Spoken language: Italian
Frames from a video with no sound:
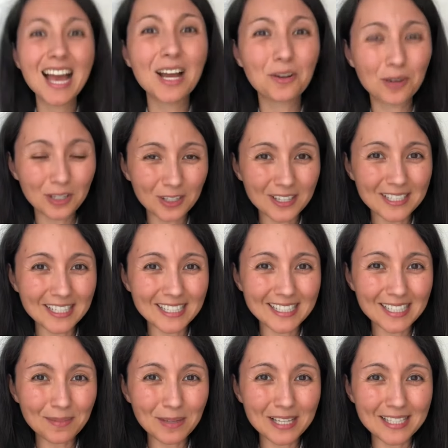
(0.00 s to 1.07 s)
Qualcosa di
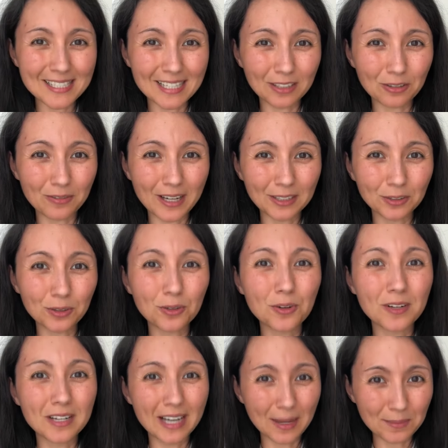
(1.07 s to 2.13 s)
simile è stato fatto con
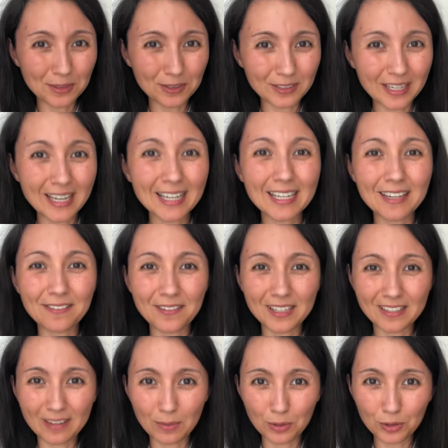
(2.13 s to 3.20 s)
Rame, che
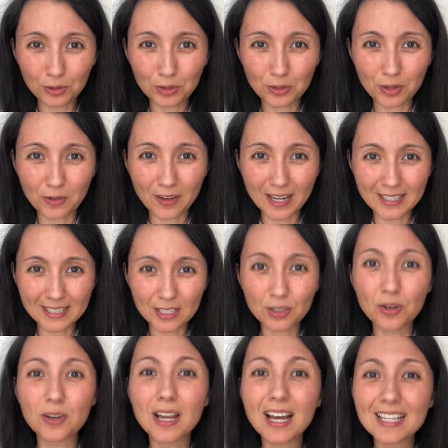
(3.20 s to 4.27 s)
finiva molte sue frasi
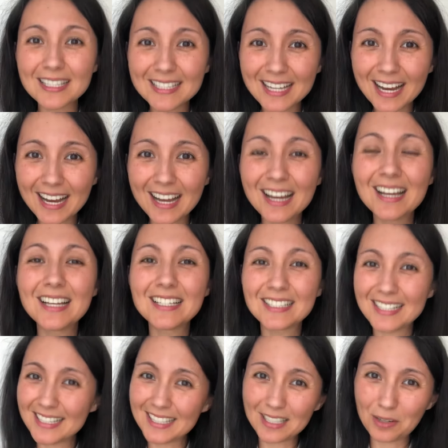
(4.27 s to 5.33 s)
con cha,
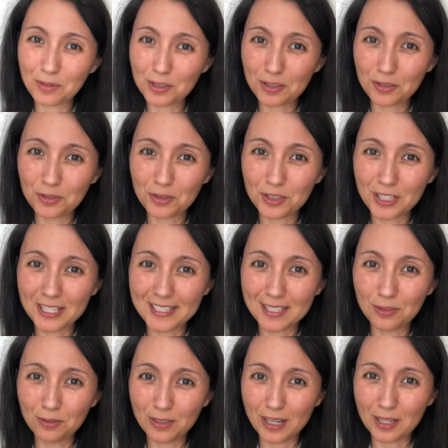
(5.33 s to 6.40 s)
senza che questo aggiungesse
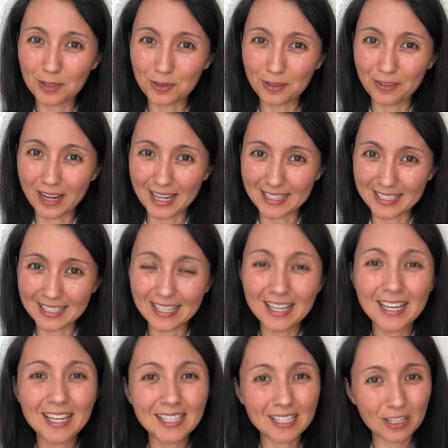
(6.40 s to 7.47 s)
nulla alle sue frasi.
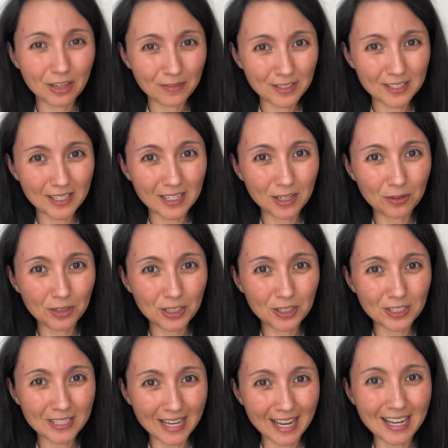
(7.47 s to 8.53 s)
Chi l'ha vista in lingua
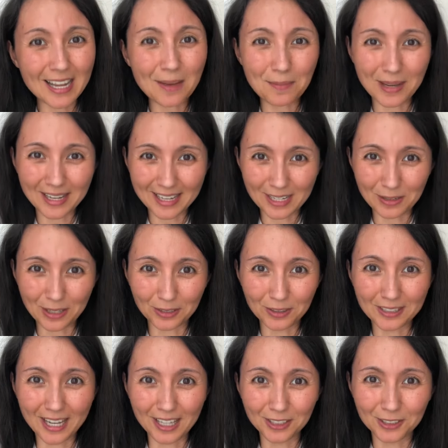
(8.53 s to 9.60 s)
originale magari lo ha
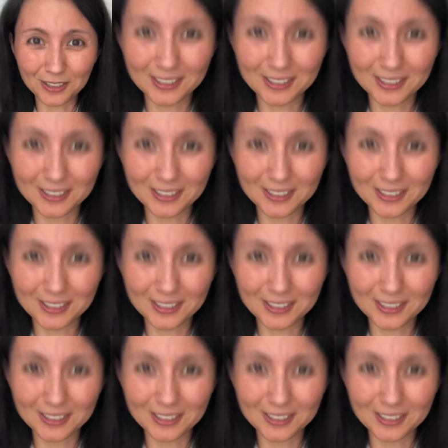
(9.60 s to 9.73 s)
notato.